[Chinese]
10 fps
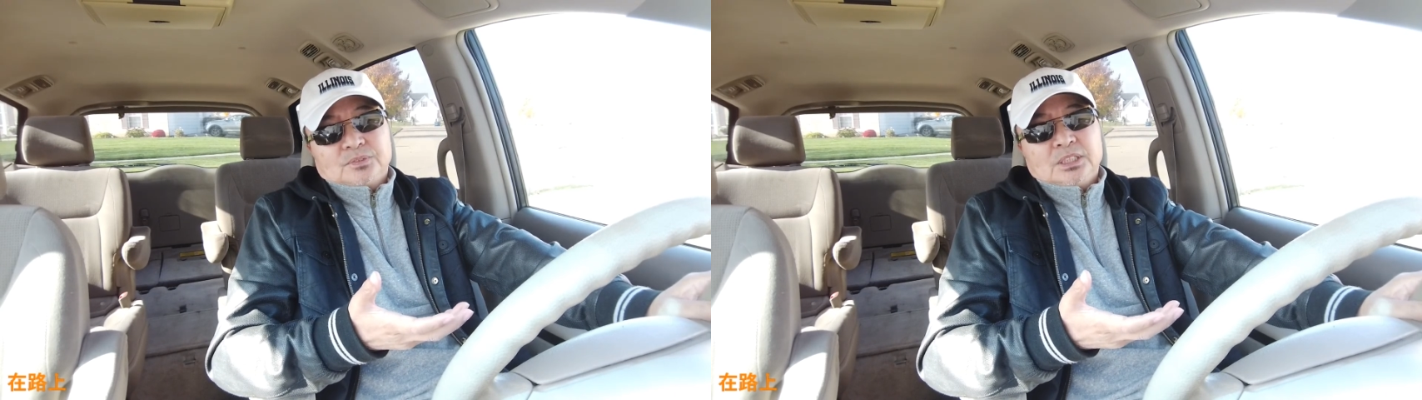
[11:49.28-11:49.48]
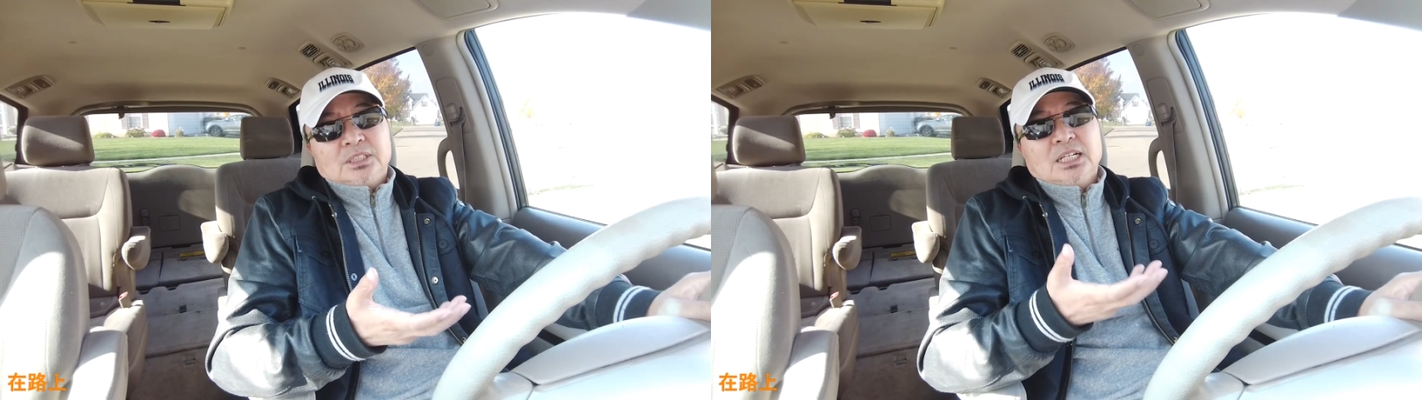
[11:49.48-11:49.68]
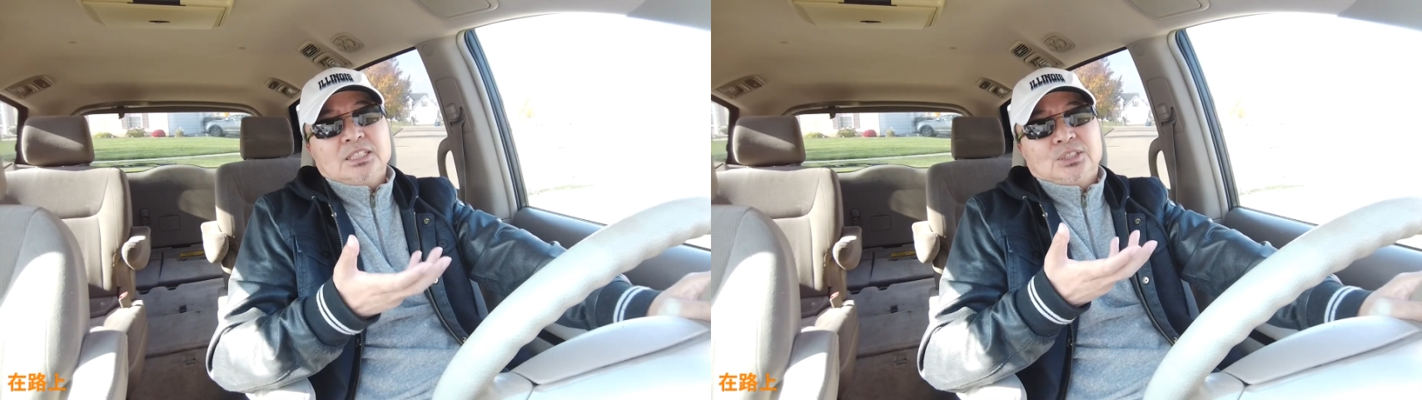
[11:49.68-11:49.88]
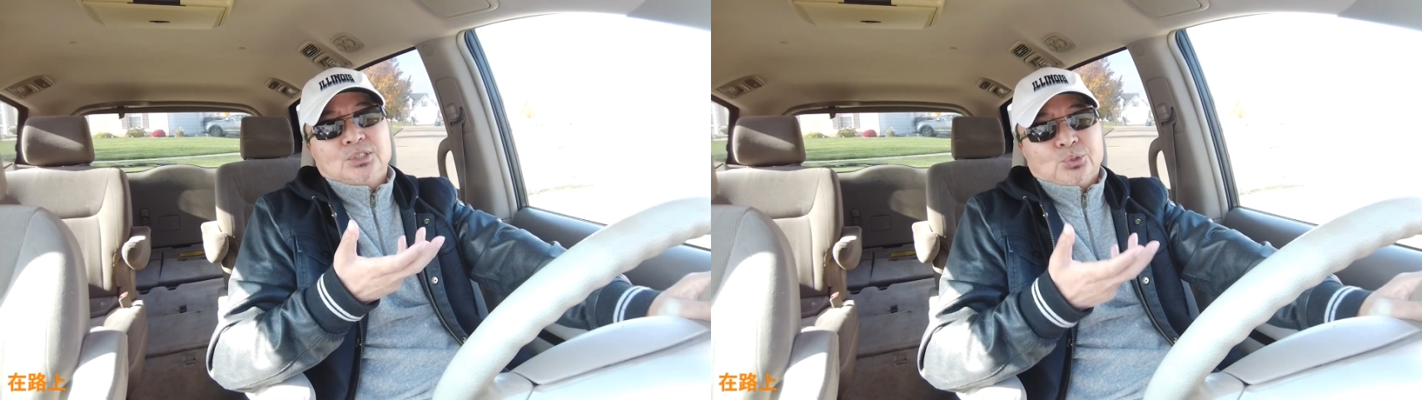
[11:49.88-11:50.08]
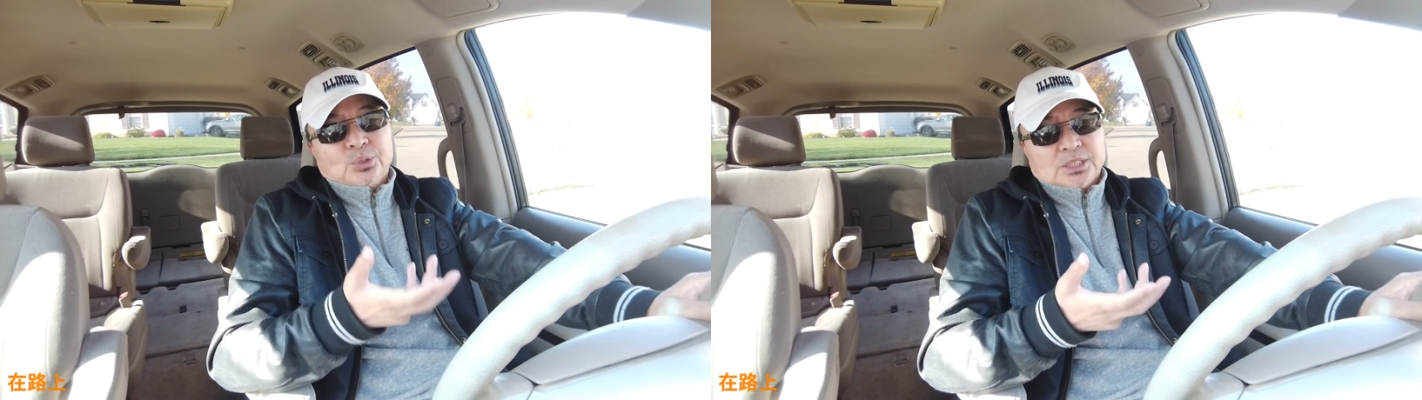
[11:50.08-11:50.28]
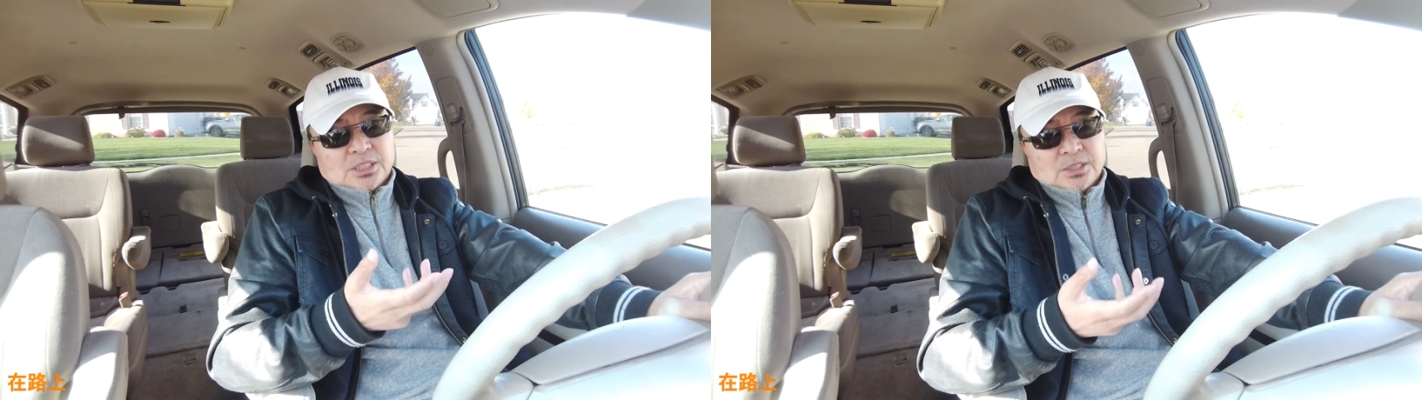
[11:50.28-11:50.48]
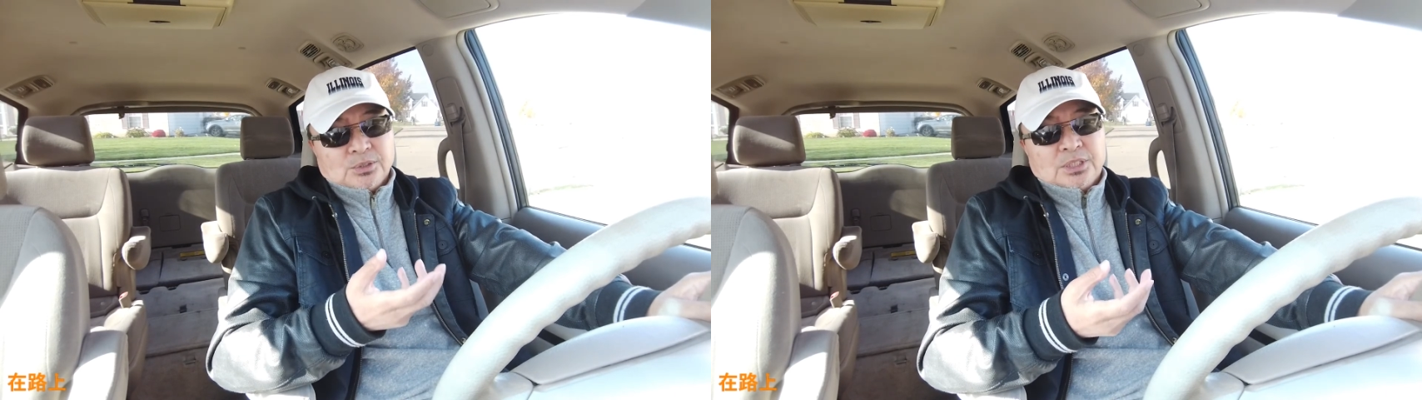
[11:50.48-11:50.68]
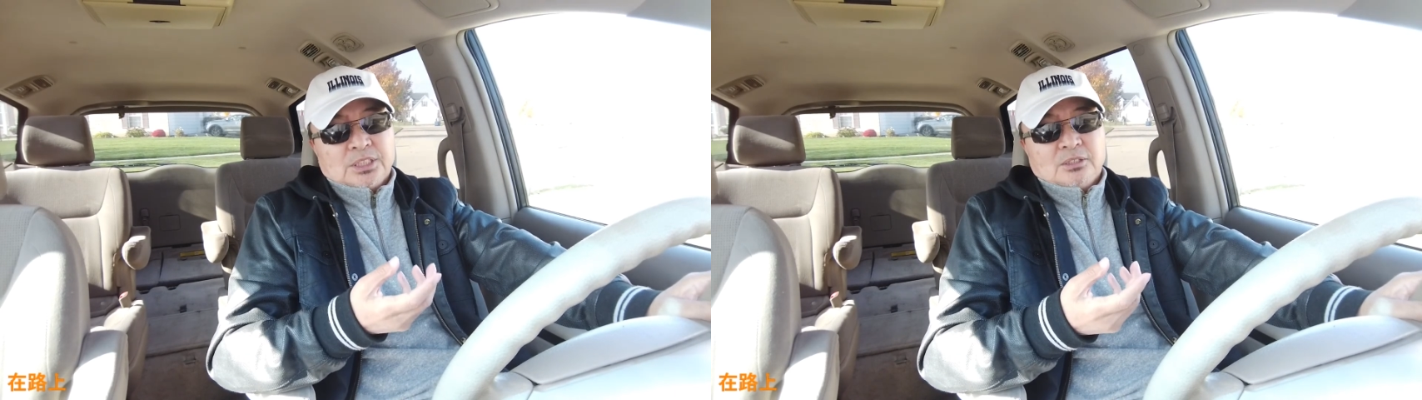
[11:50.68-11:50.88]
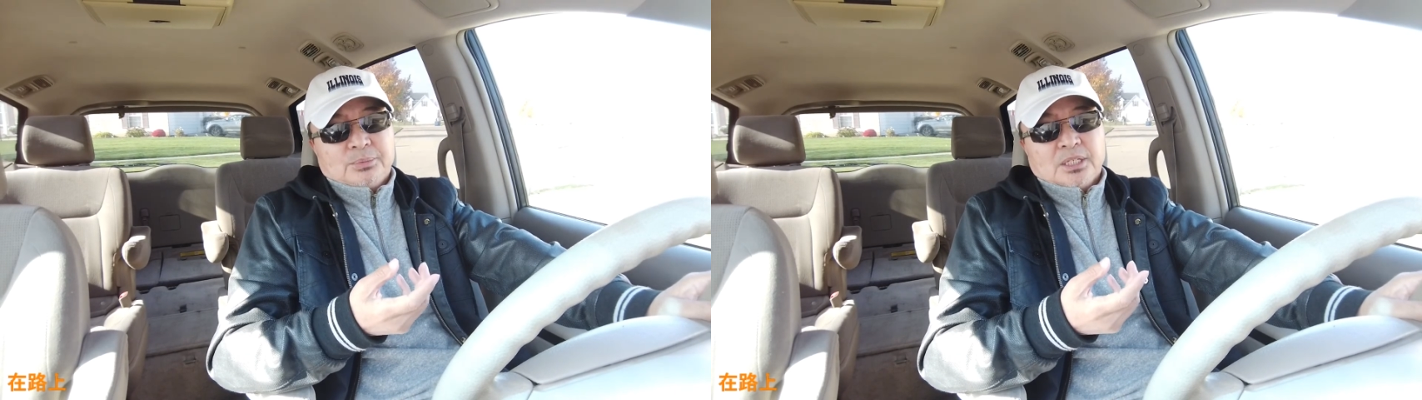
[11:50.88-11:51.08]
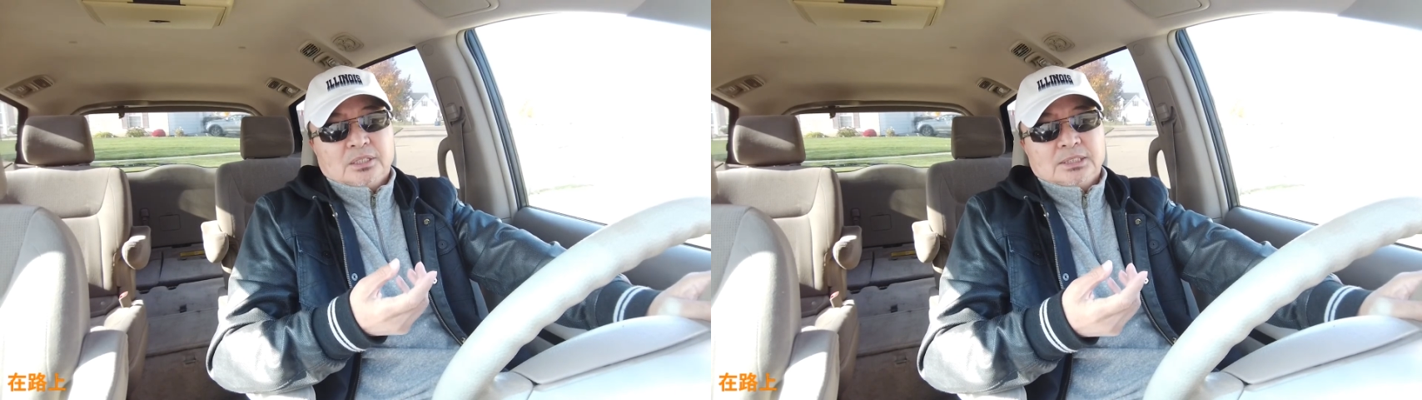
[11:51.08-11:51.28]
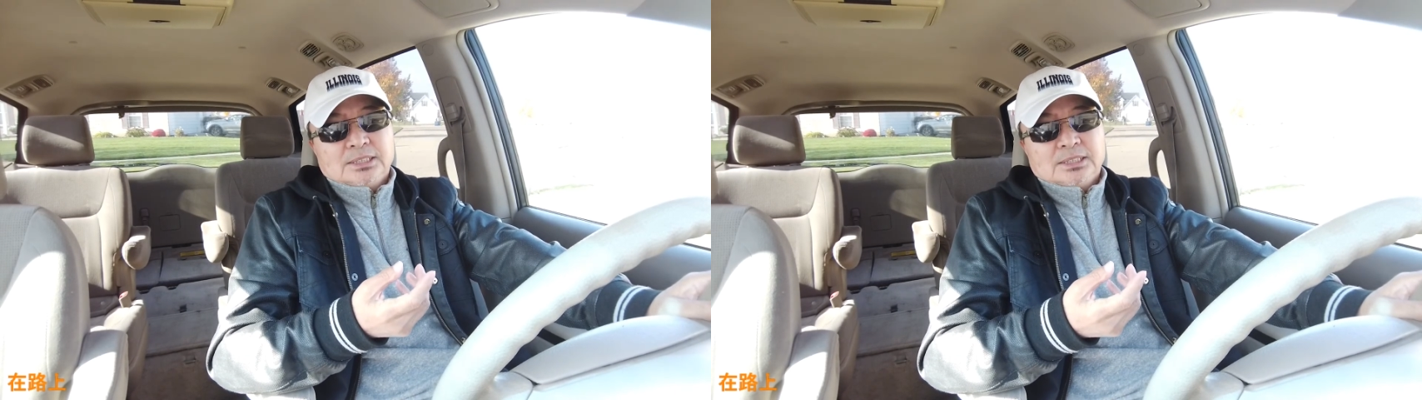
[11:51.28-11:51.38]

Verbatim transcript: 你既然有了这手里这一票，